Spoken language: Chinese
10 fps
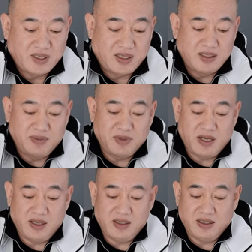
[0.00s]
啊，你们
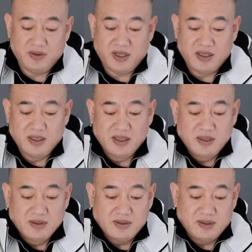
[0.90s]
待的这块，
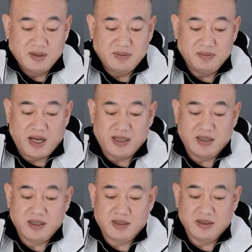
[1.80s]
呃，买
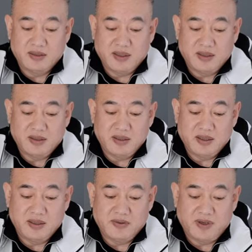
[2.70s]
的这个这个
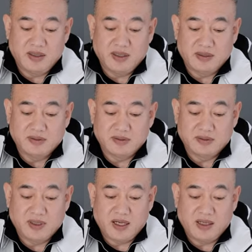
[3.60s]
这个地方呢，
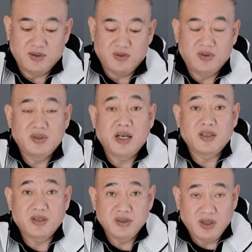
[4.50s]
它在
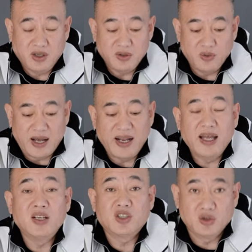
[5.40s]
市郊，原
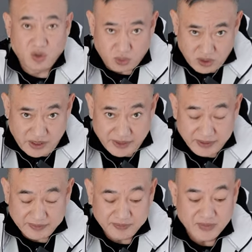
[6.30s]
来呢是农
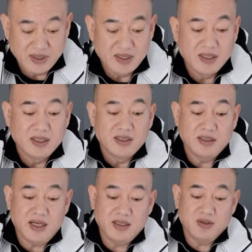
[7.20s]
地，
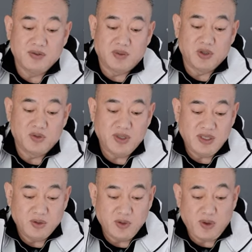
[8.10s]
但是呢我们最
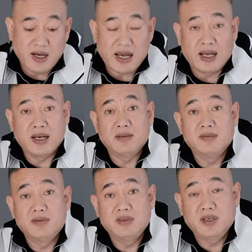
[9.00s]
近规划改了，
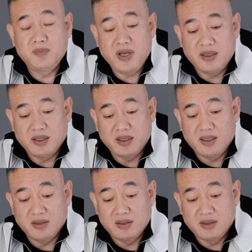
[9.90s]
这变成
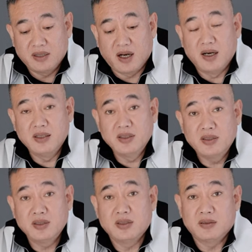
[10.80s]
了城
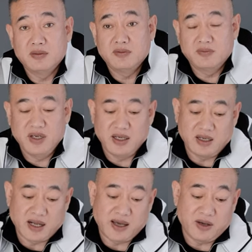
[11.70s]
市未
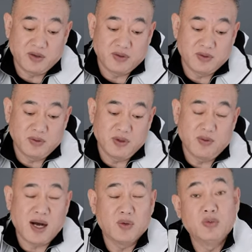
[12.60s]
来规
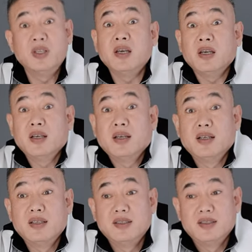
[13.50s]
划用地，
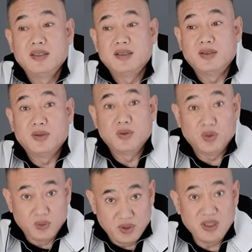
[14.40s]

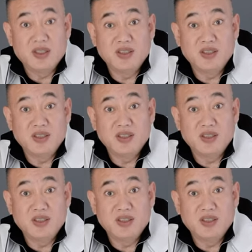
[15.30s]
土地